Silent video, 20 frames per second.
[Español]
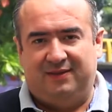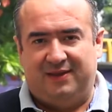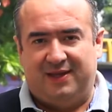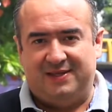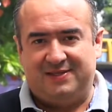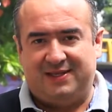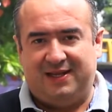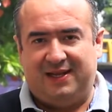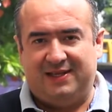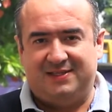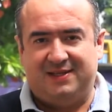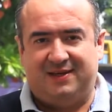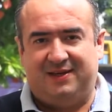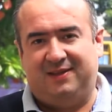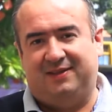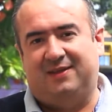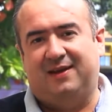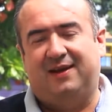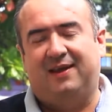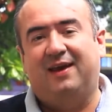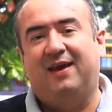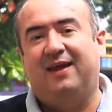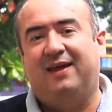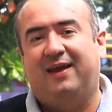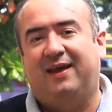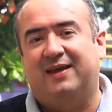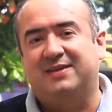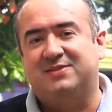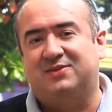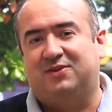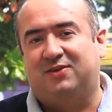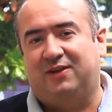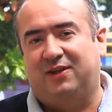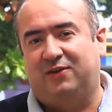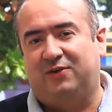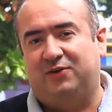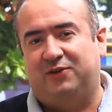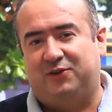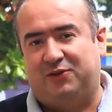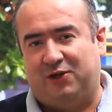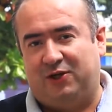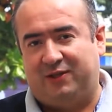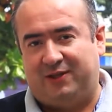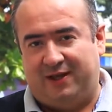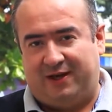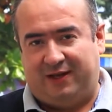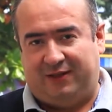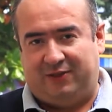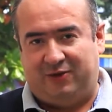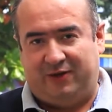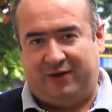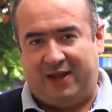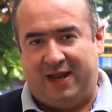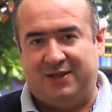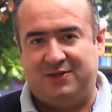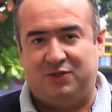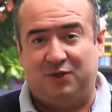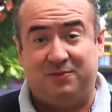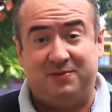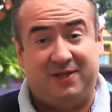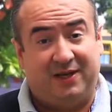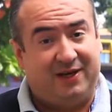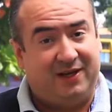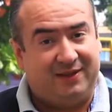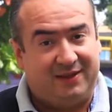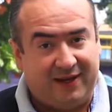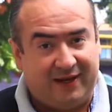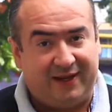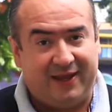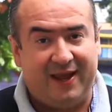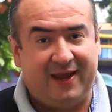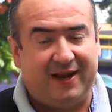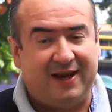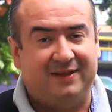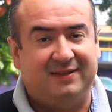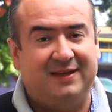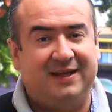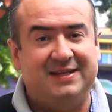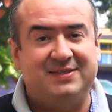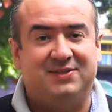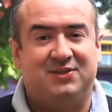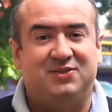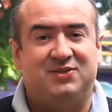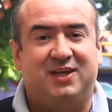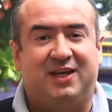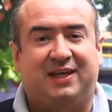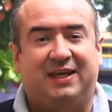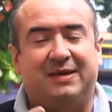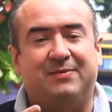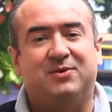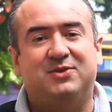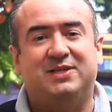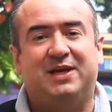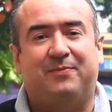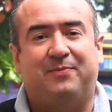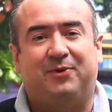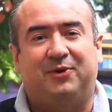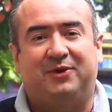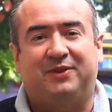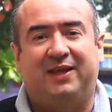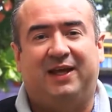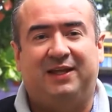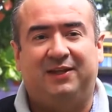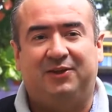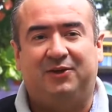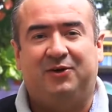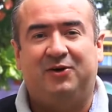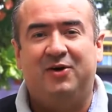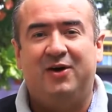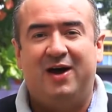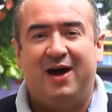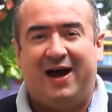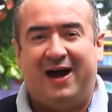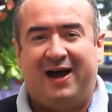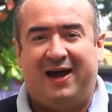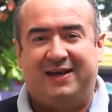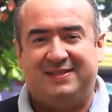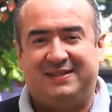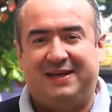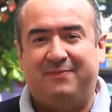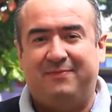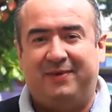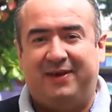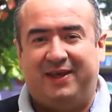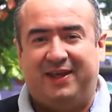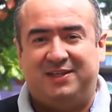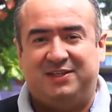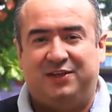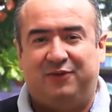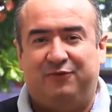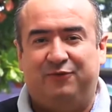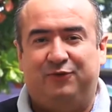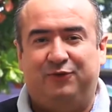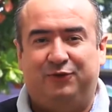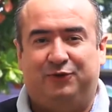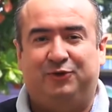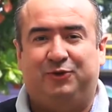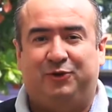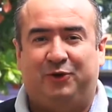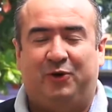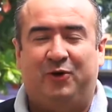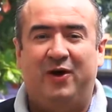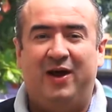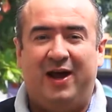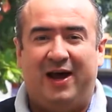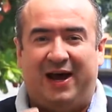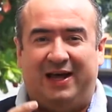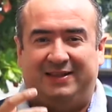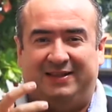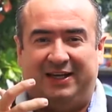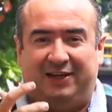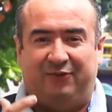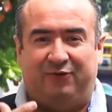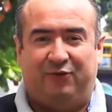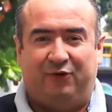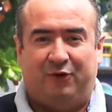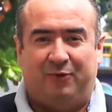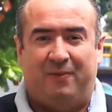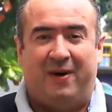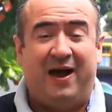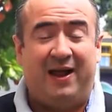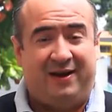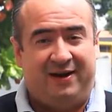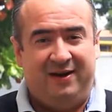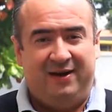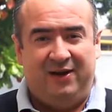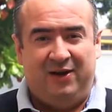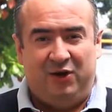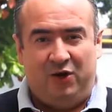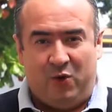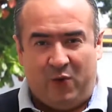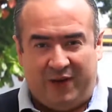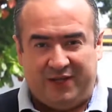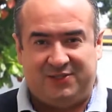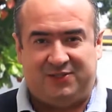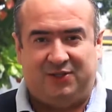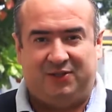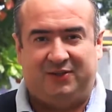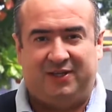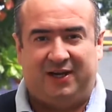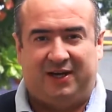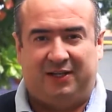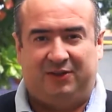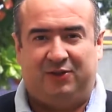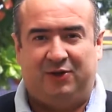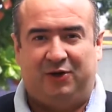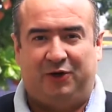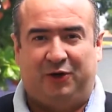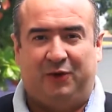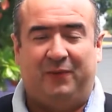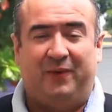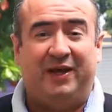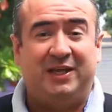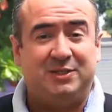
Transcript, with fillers: Desde la Secretaría de Gestión y Control Territorial, Subsecretaría de Catastro, seguimos aportando a esa Medellín futuro, a transformar nuestro territorio.